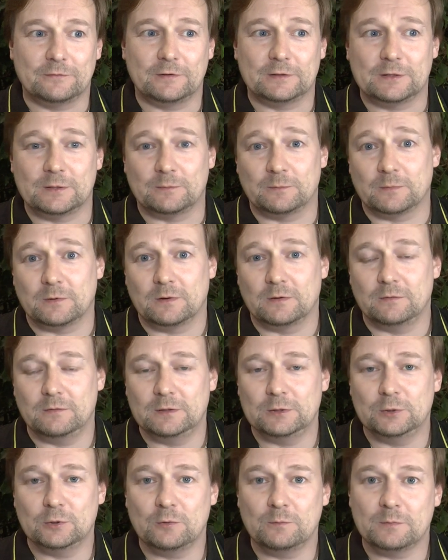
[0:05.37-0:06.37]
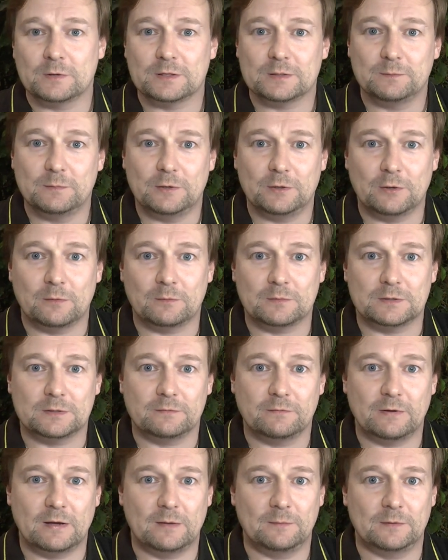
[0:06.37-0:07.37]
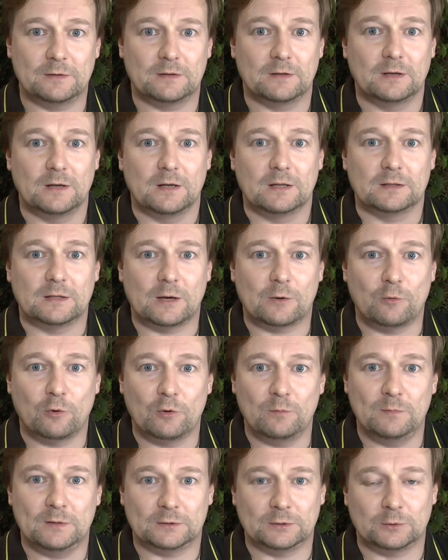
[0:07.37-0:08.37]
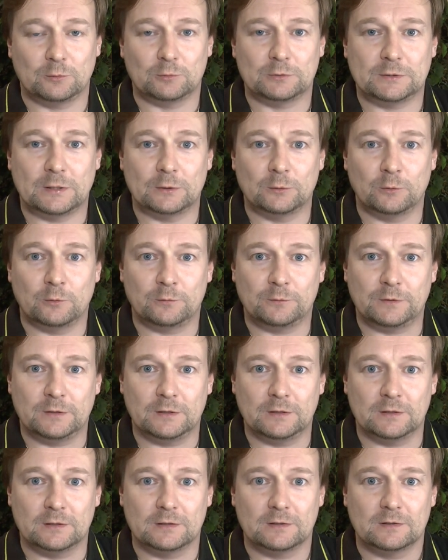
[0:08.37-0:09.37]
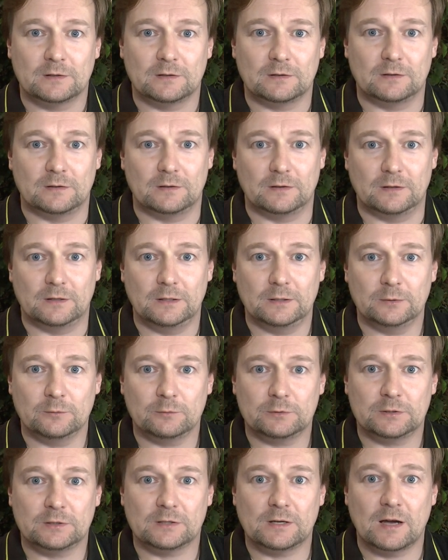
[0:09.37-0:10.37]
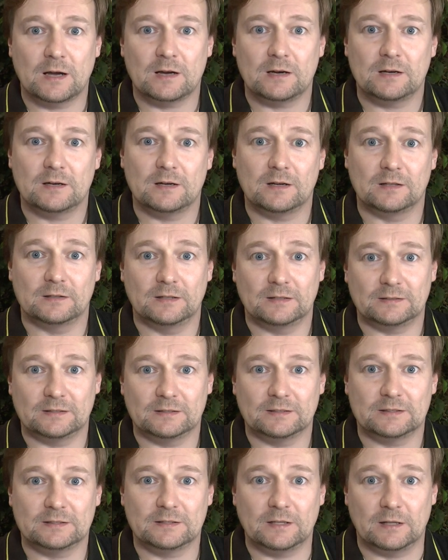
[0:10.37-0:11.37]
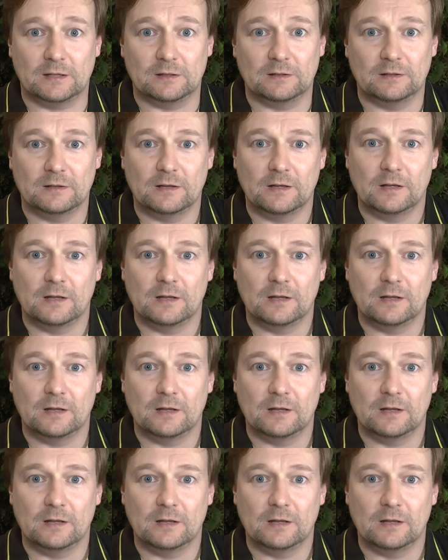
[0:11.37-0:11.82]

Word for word: в этом видео мы разберем с вами такой метод установки а, Linux, как netinstall.